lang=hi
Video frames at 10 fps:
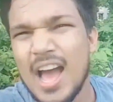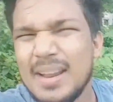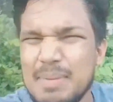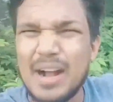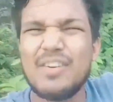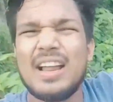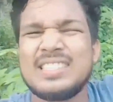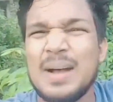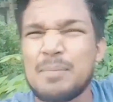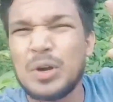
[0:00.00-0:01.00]
अरे
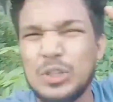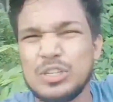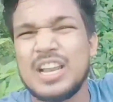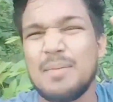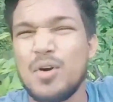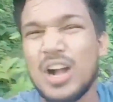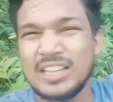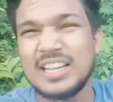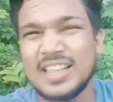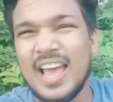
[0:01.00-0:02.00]
भगवान सबको दूसरा
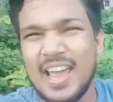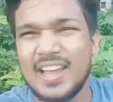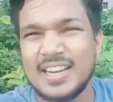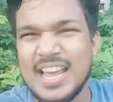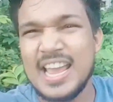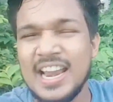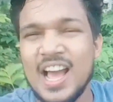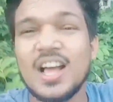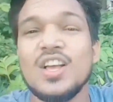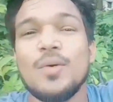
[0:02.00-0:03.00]
मौका देता है ठीक है
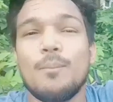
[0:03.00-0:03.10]
ना